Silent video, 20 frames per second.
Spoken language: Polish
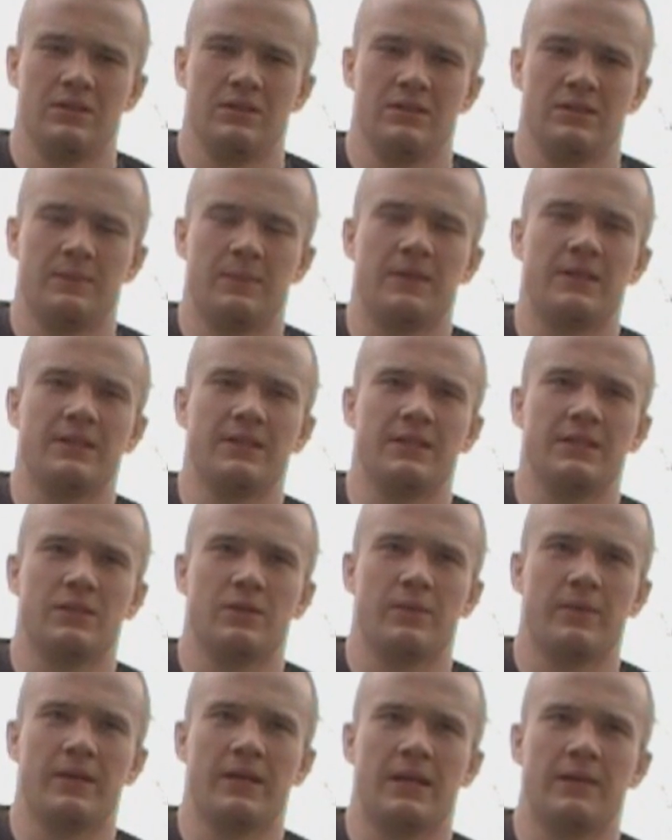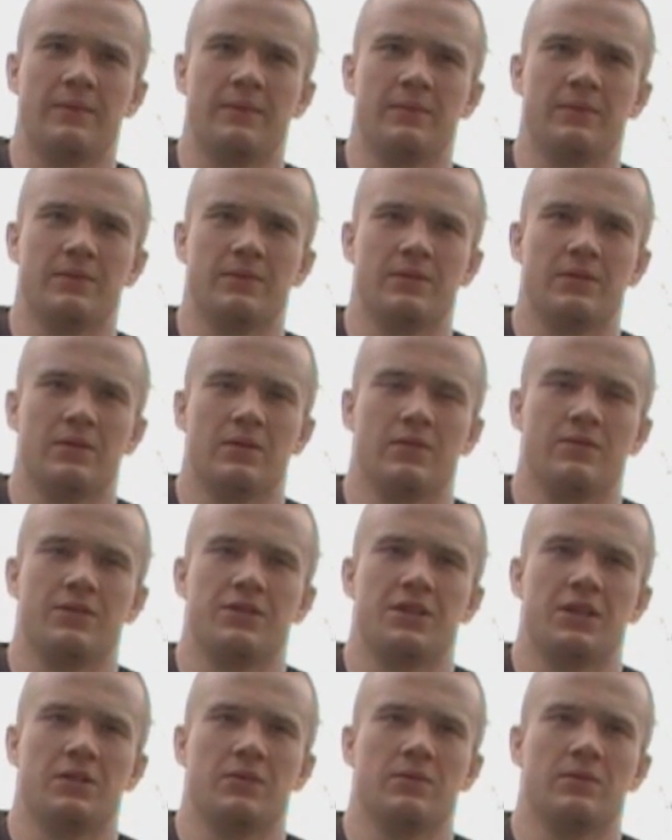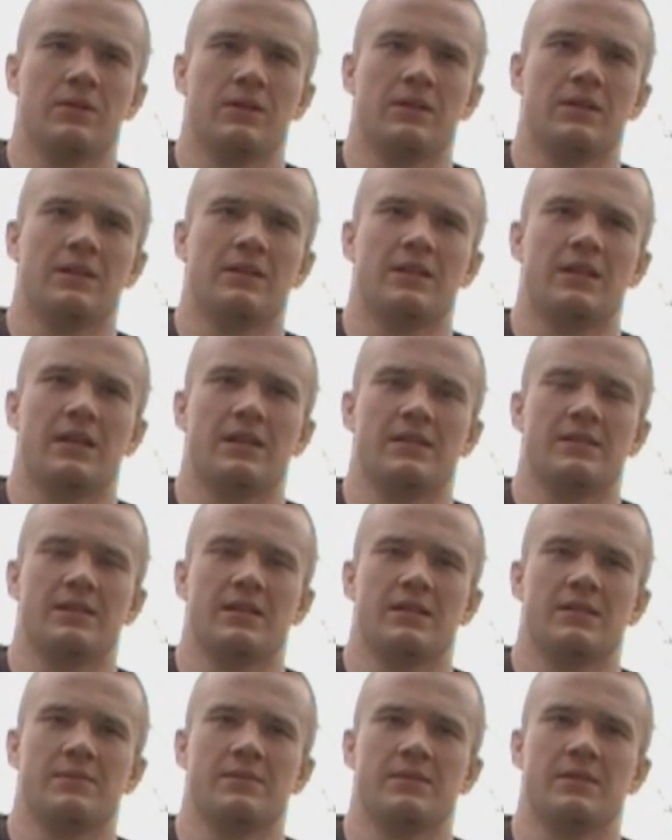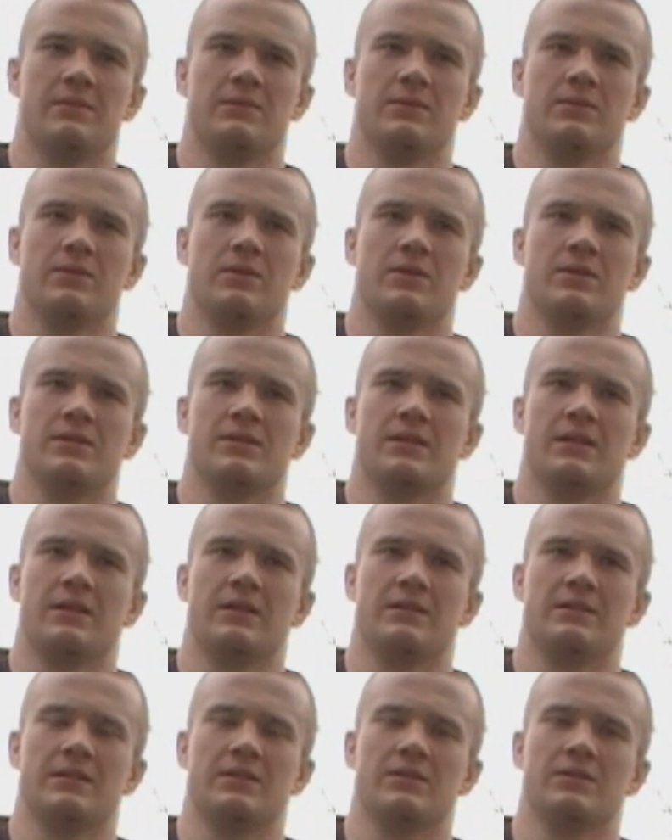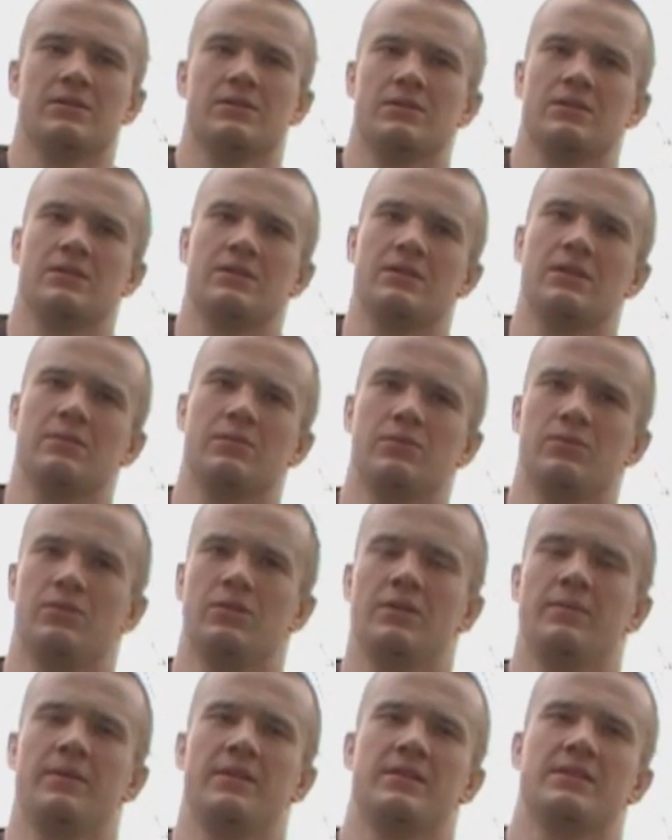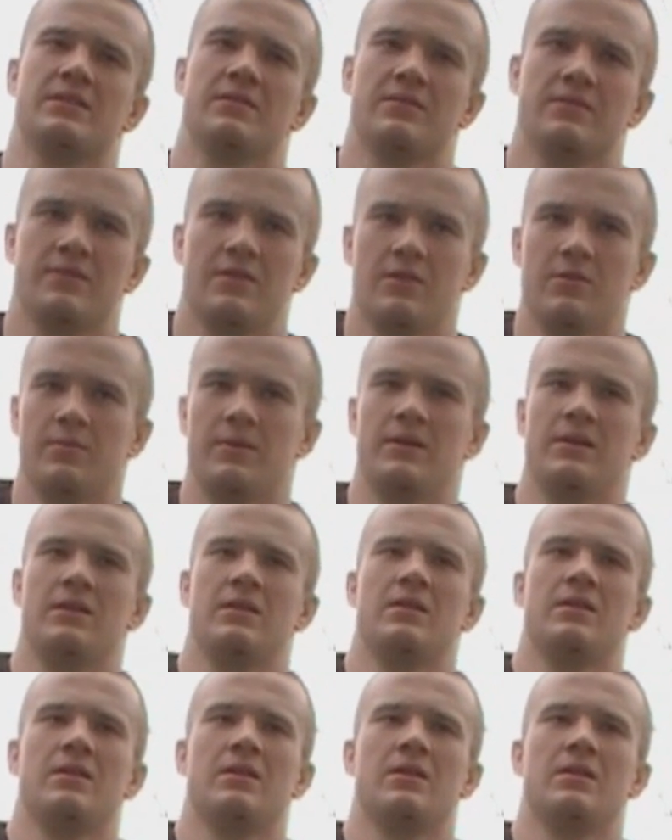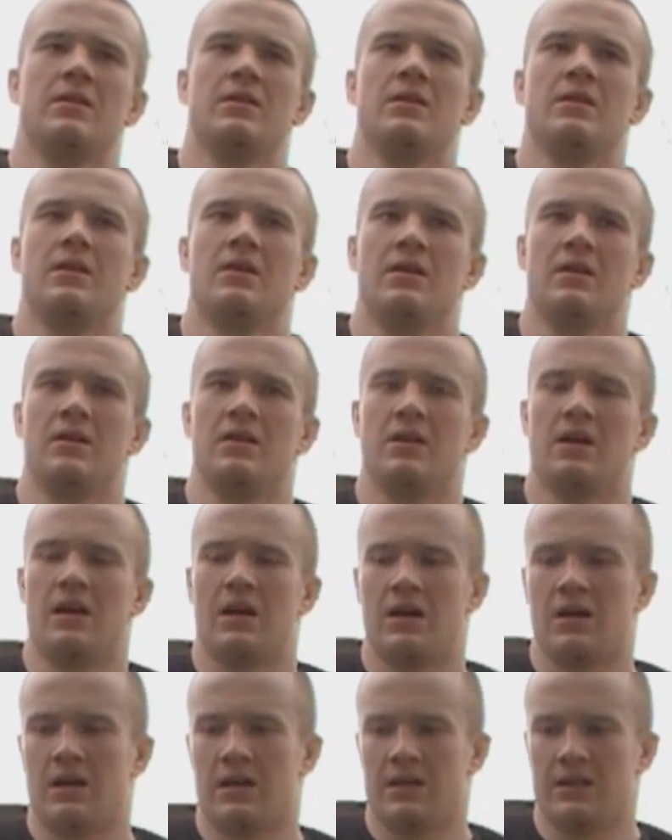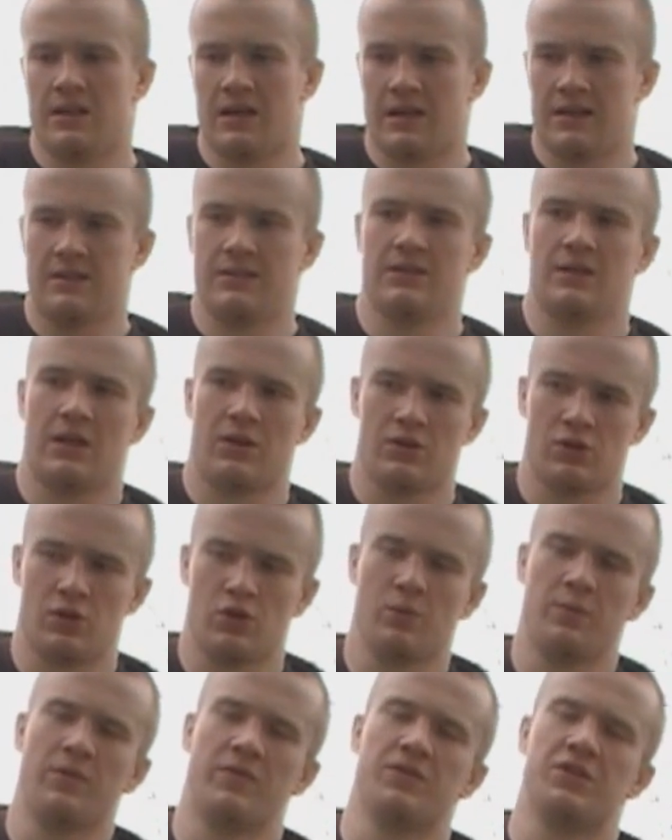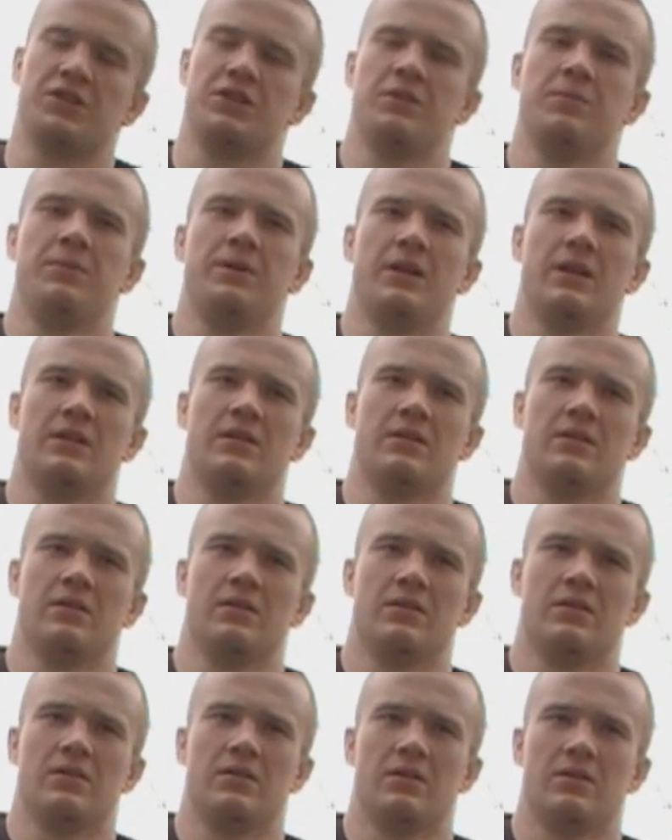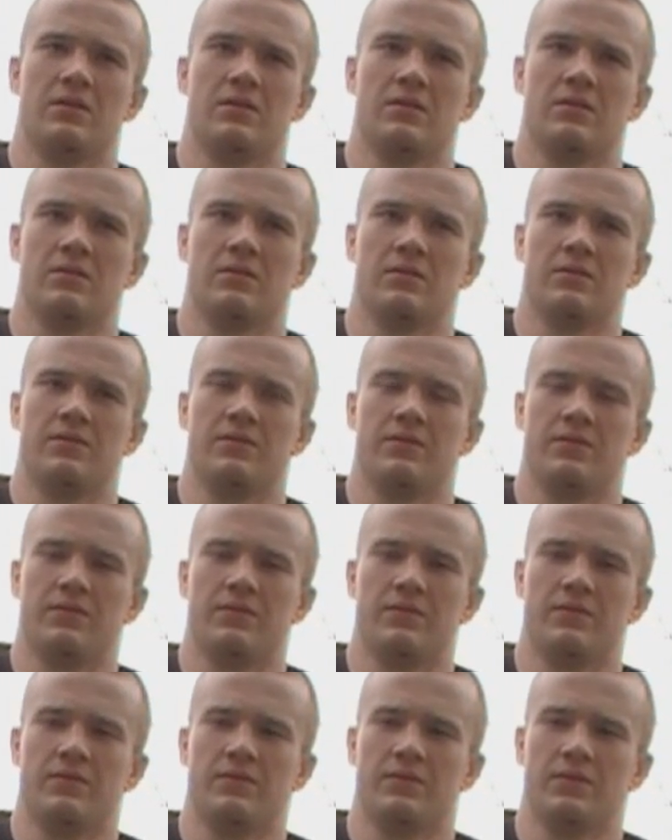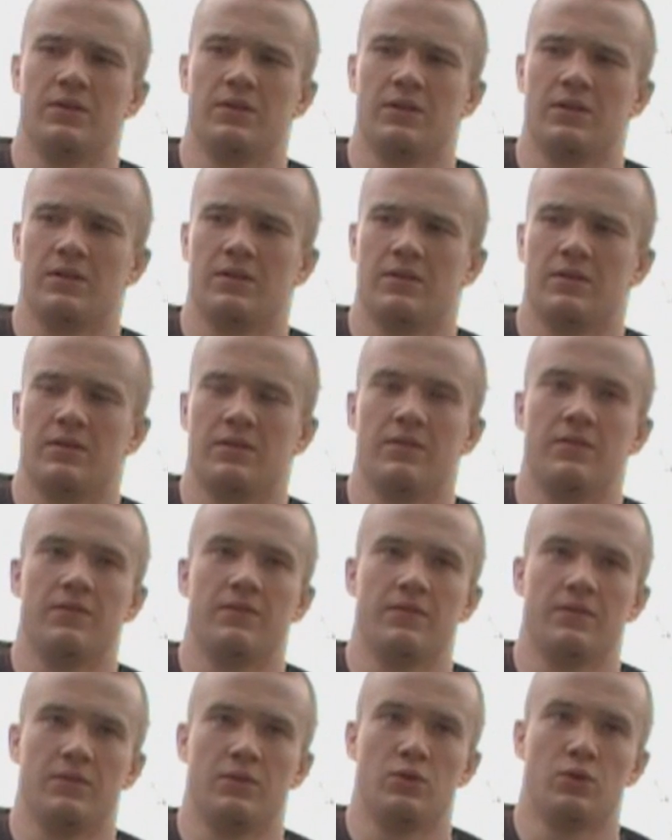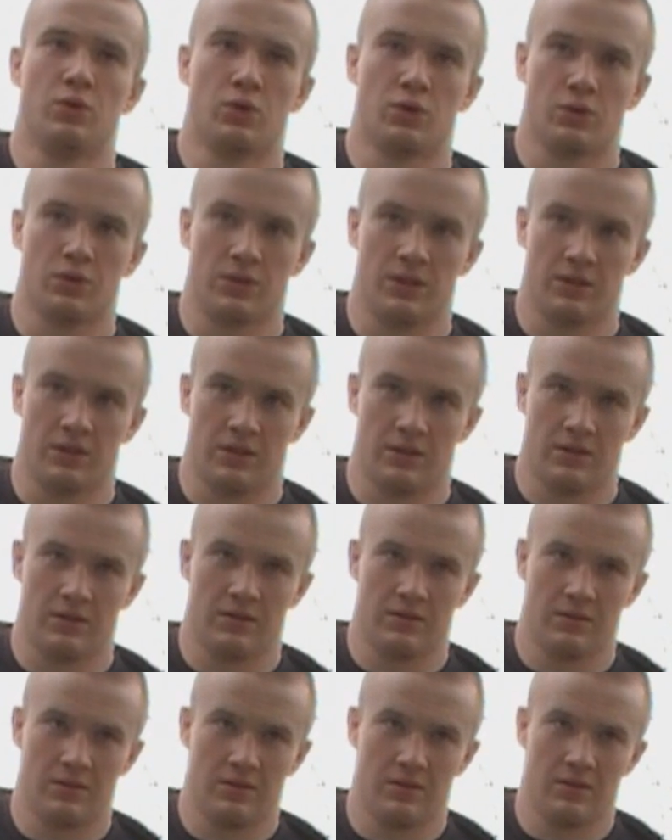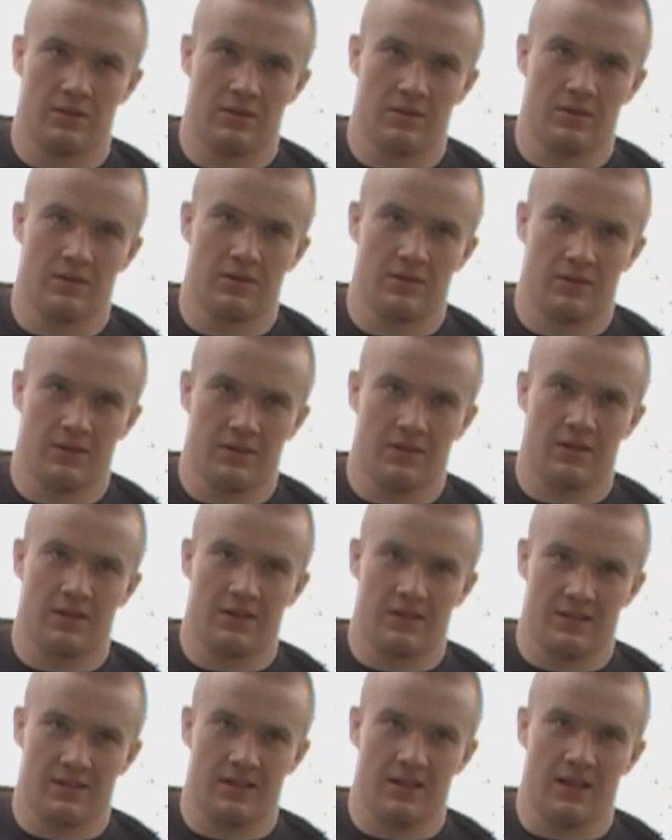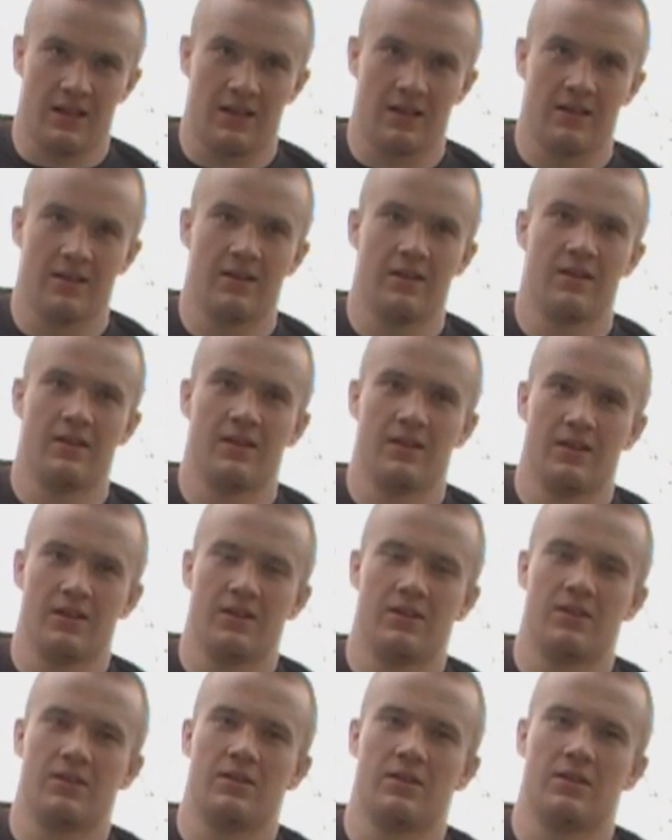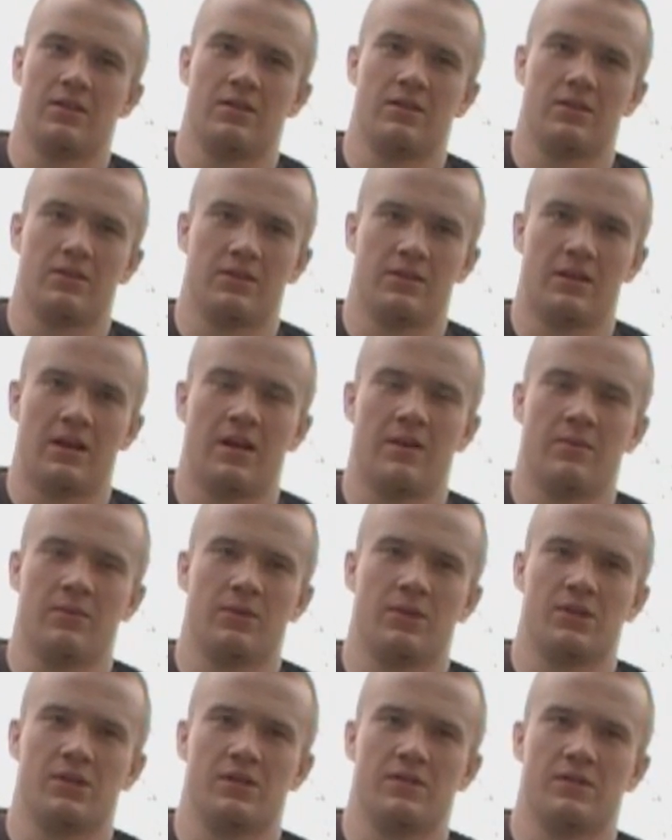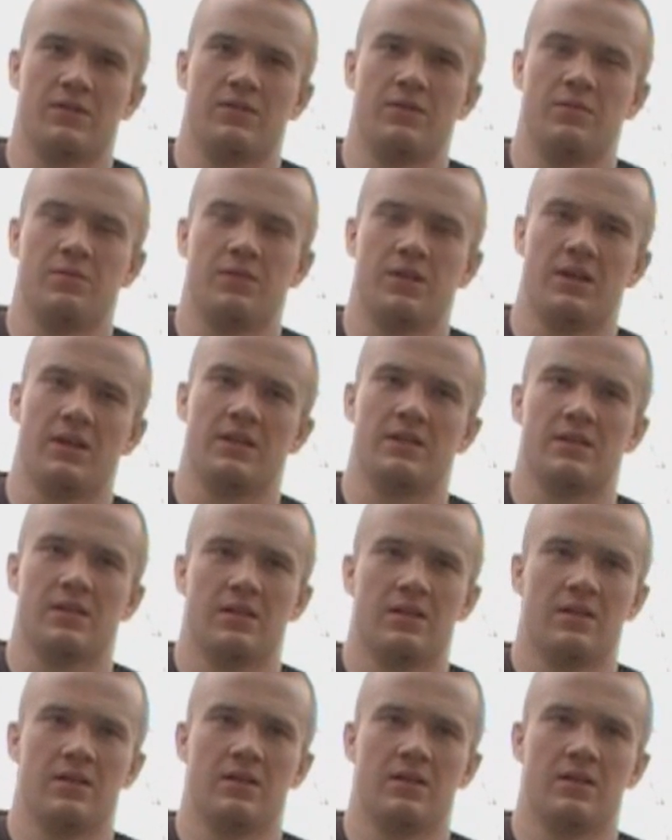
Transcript: I sparingi z chłopakami, bo również jadą na, na trials razem ze mną. Oskar jest za to, że zdobył drugie miejsce w Open. A ja, jako że już kupiłem wcześniej bilet do, do Turku, nie do Helsinek, to oddałem Łukaszowi swój przejazd.